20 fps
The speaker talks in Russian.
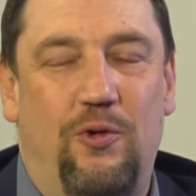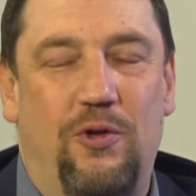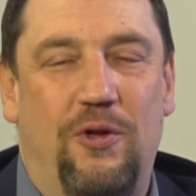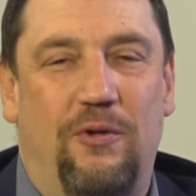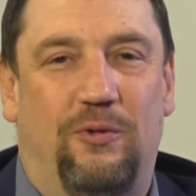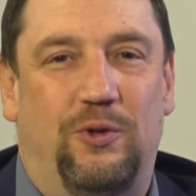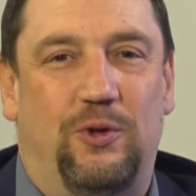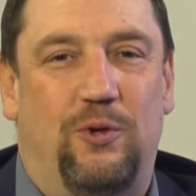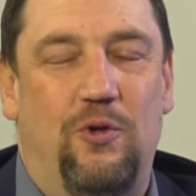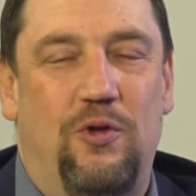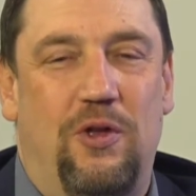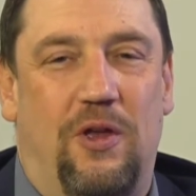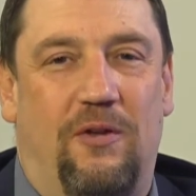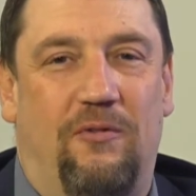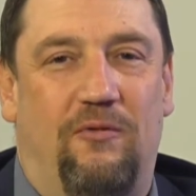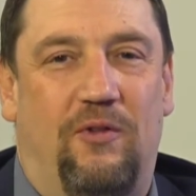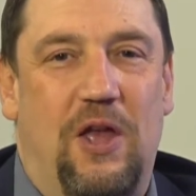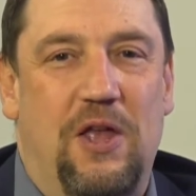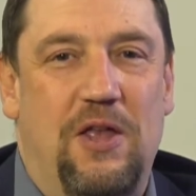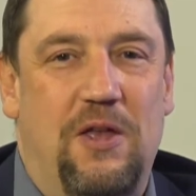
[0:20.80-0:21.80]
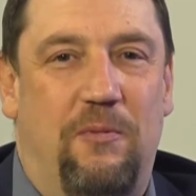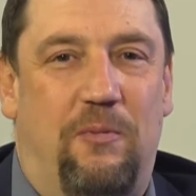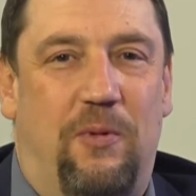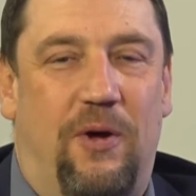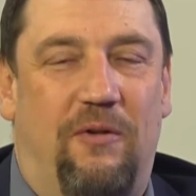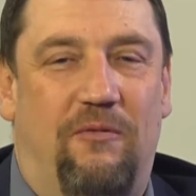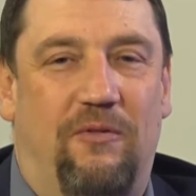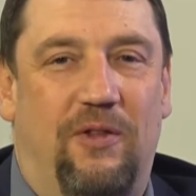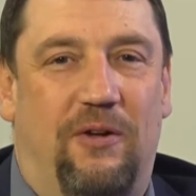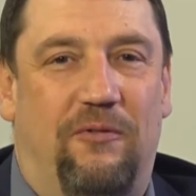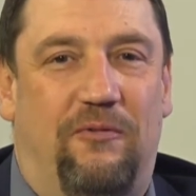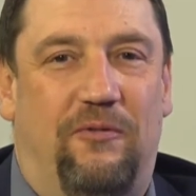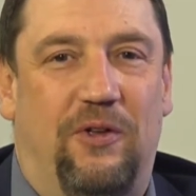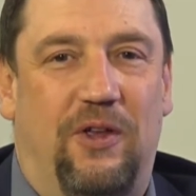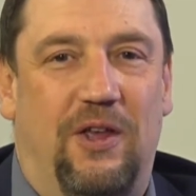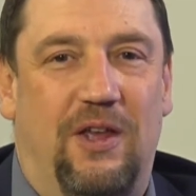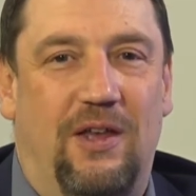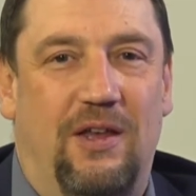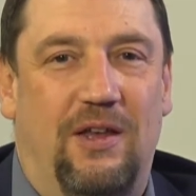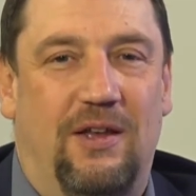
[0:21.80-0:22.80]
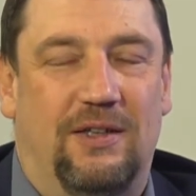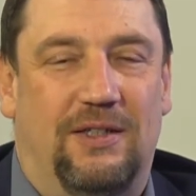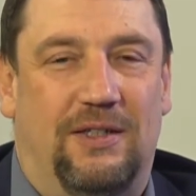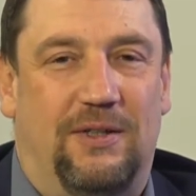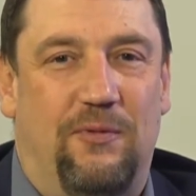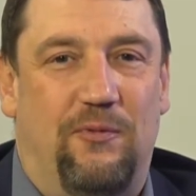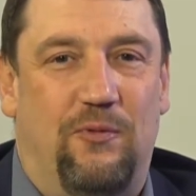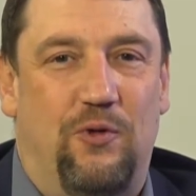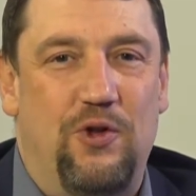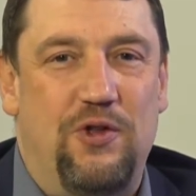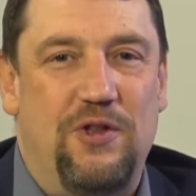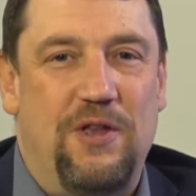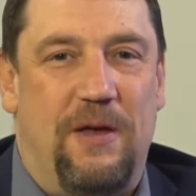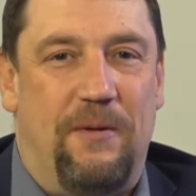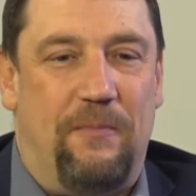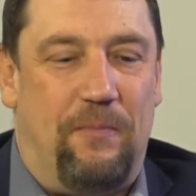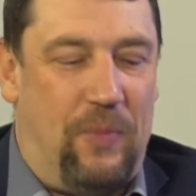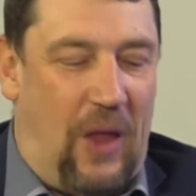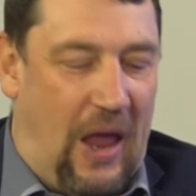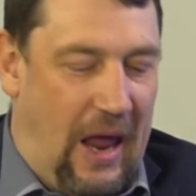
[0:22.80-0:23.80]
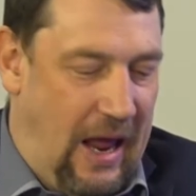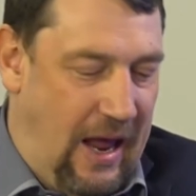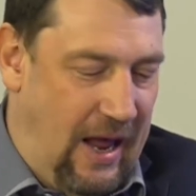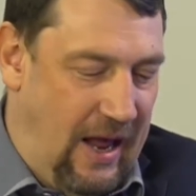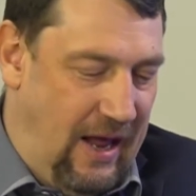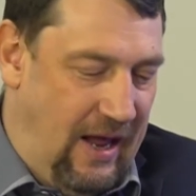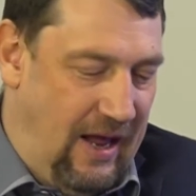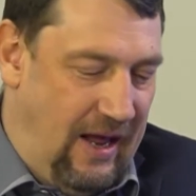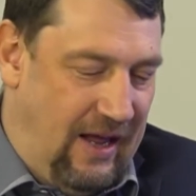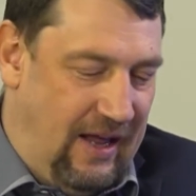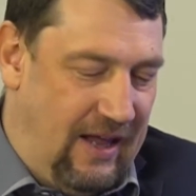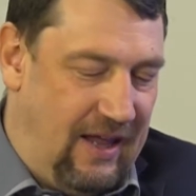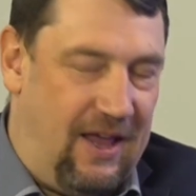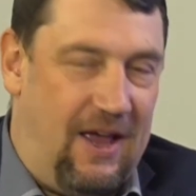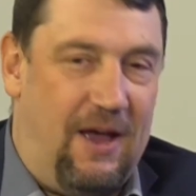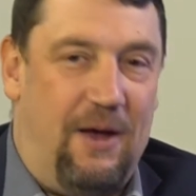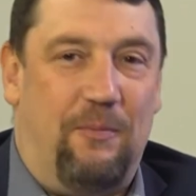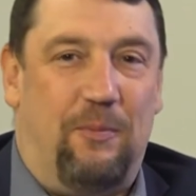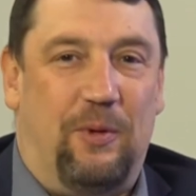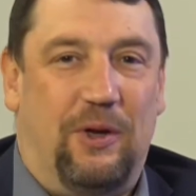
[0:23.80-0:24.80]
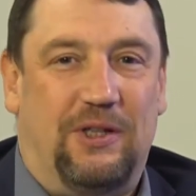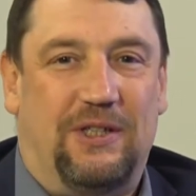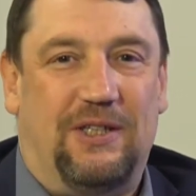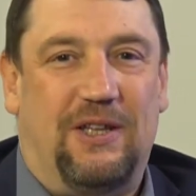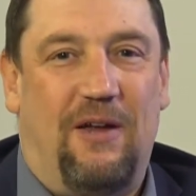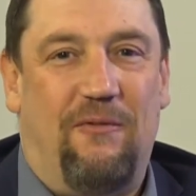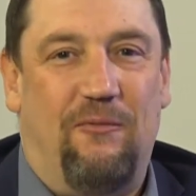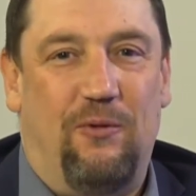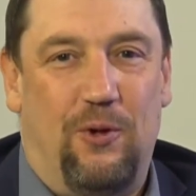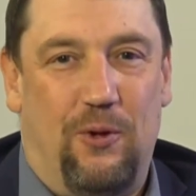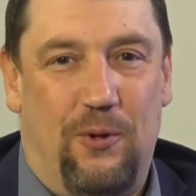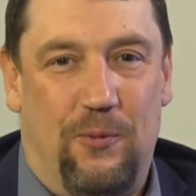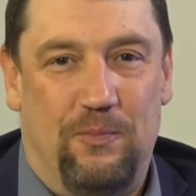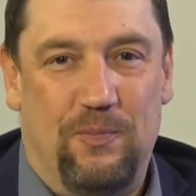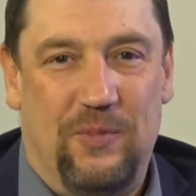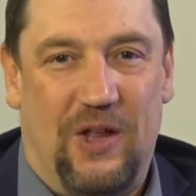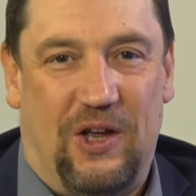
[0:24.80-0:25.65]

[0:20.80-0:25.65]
люди» в студии Евгений Павлов. И сегодня я представлю